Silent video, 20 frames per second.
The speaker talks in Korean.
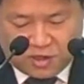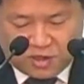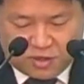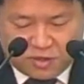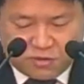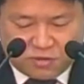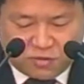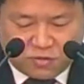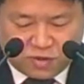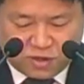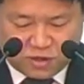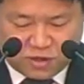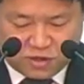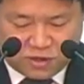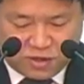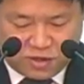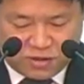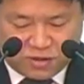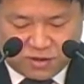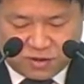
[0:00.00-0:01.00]
일곱
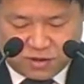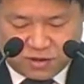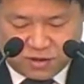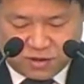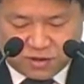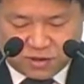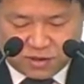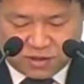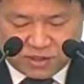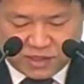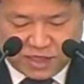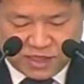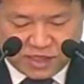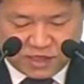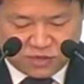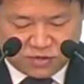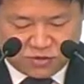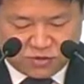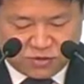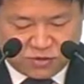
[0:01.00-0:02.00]
가지의 그 자기
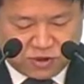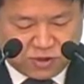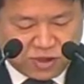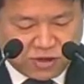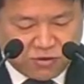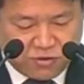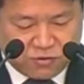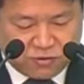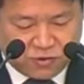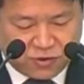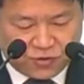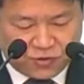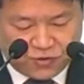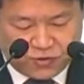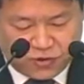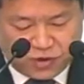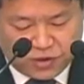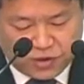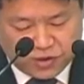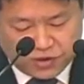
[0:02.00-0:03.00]
선언에 나오고
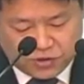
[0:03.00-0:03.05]
있고요.